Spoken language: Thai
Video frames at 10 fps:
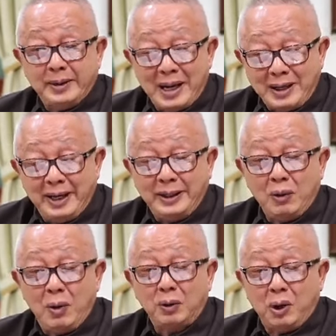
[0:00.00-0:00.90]
สักนิดหนึ่ง
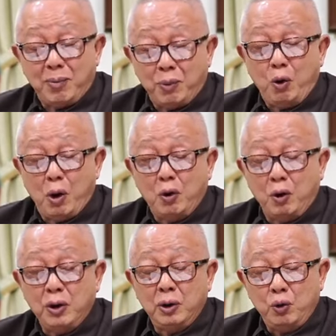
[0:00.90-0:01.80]
ว่า ครอบครัวคุ
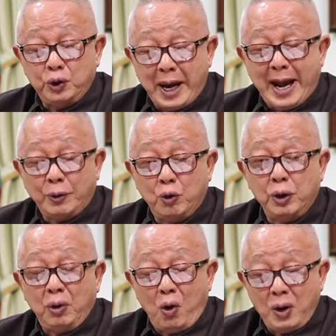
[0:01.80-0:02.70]
ณลูกชายคุณ
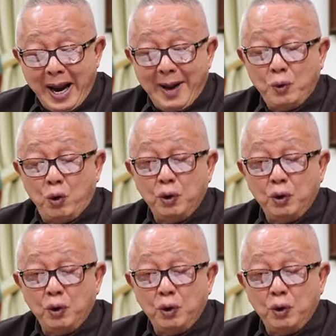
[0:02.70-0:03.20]
โรงแรมคุ